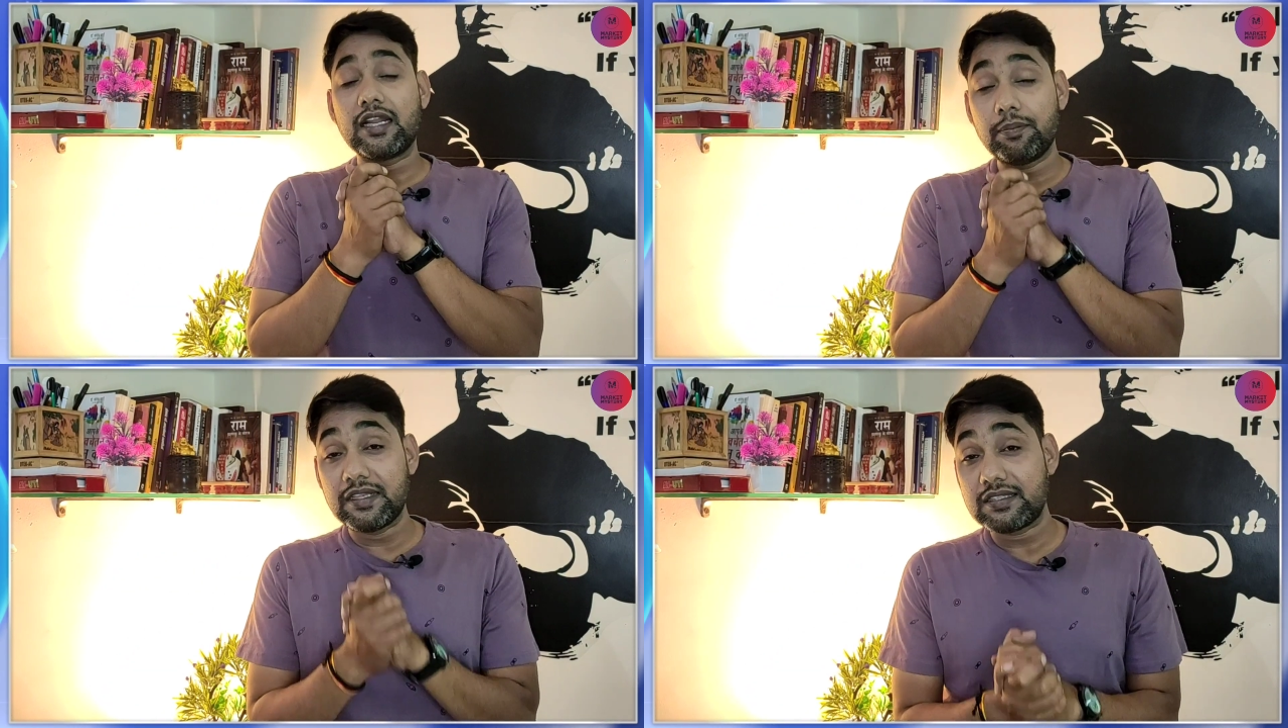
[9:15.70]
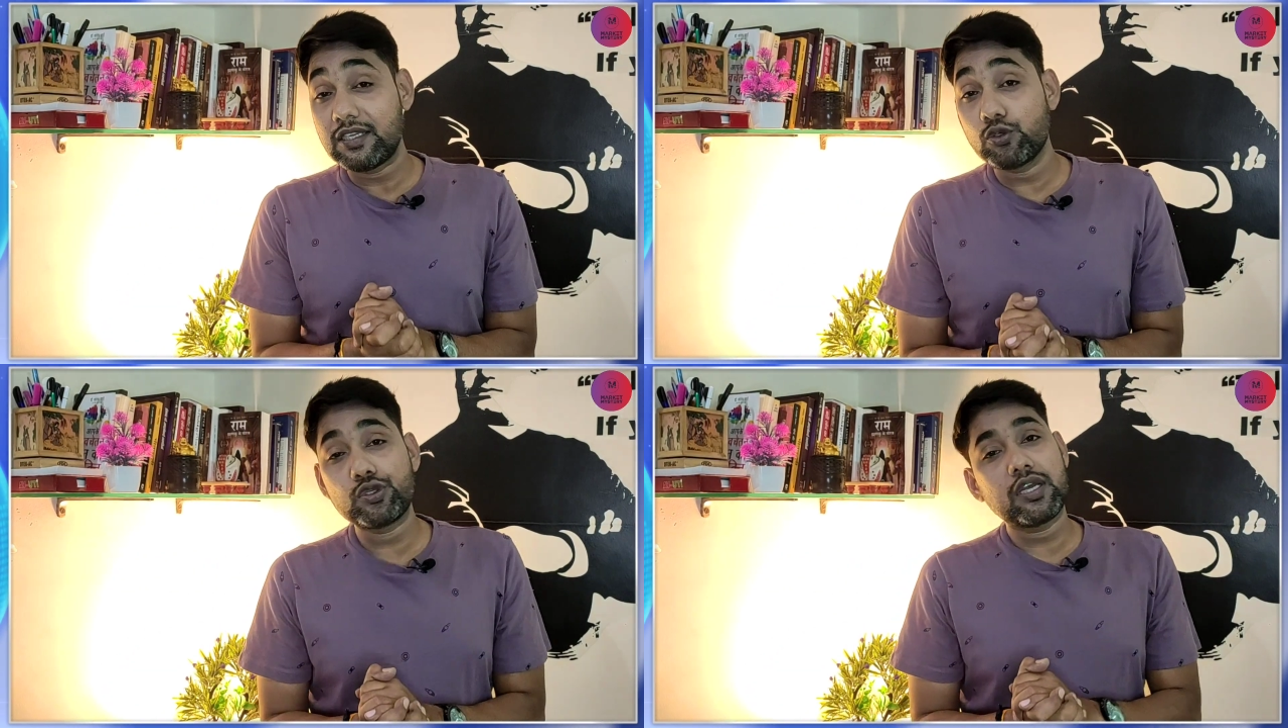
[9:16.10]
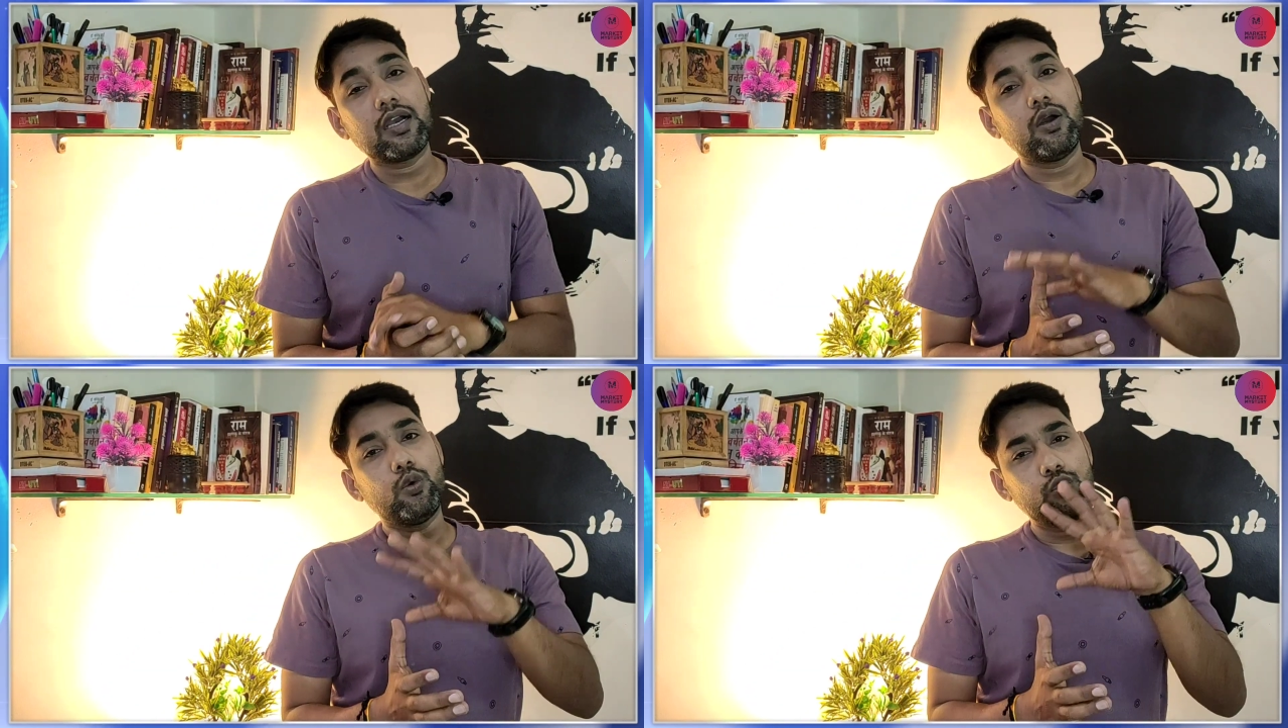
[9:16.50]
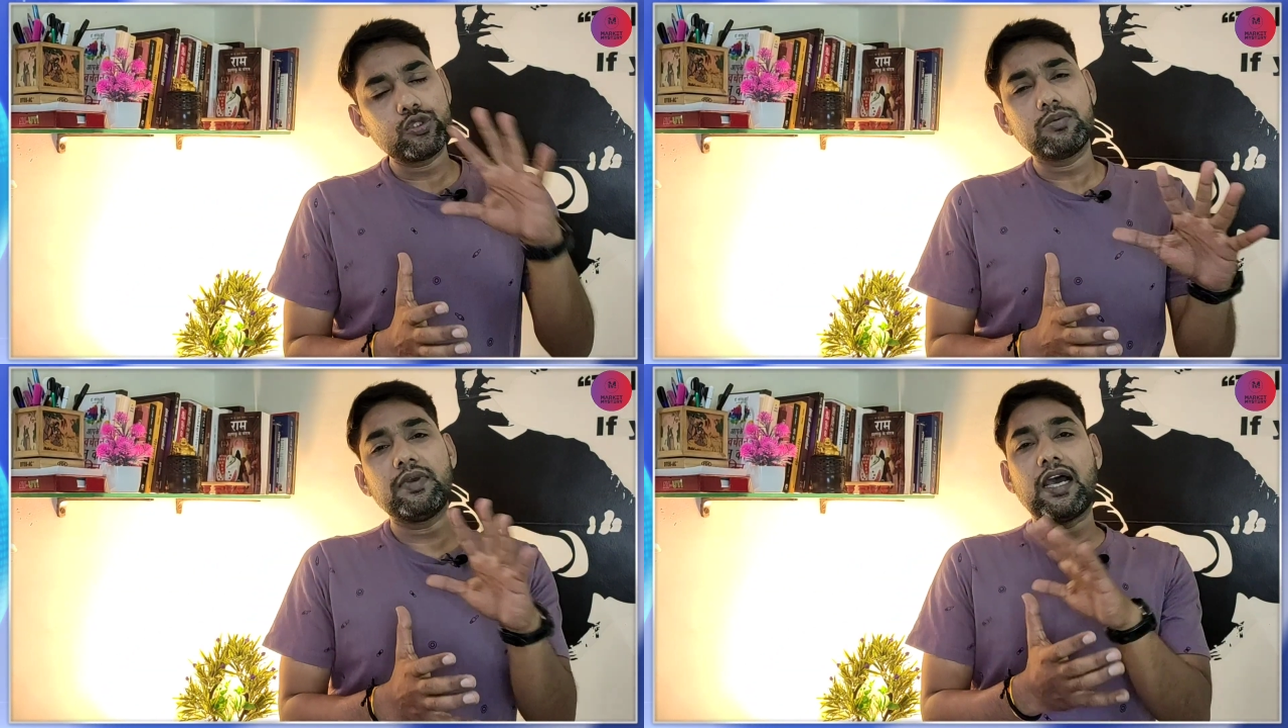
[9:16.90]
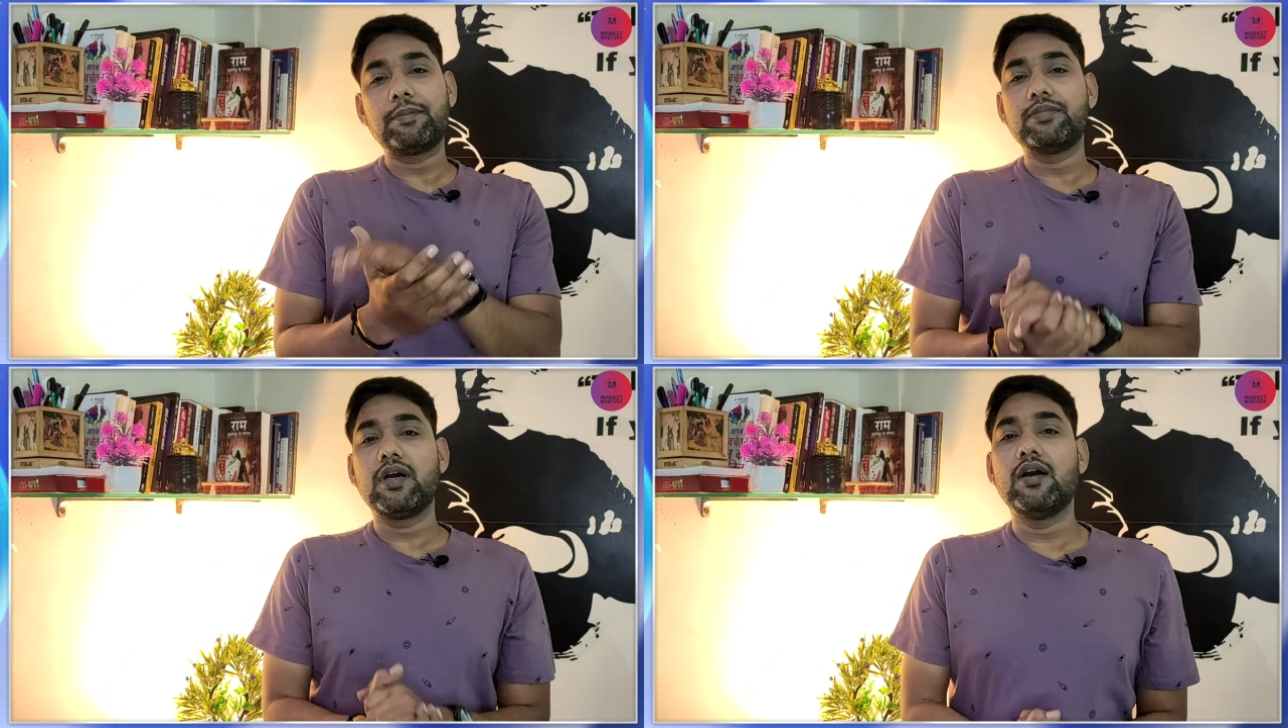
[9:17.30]
का अटल पेंशन योजना का उसमें
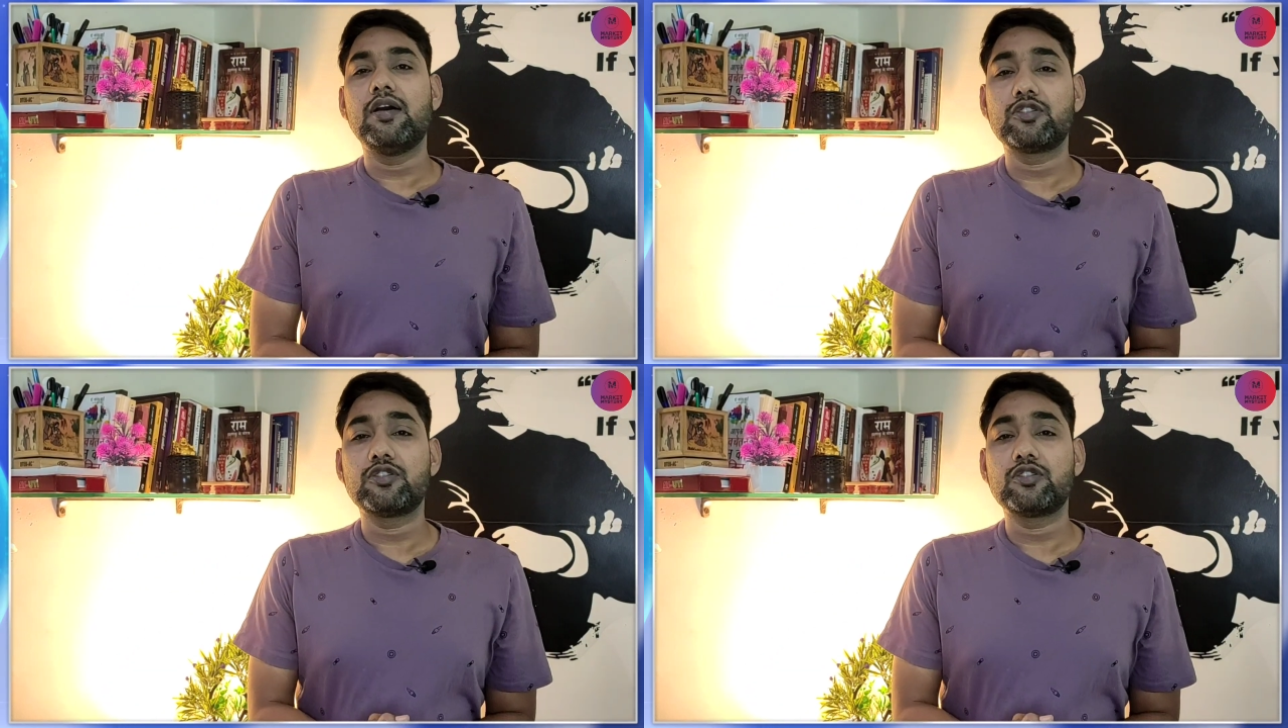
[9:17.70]
आप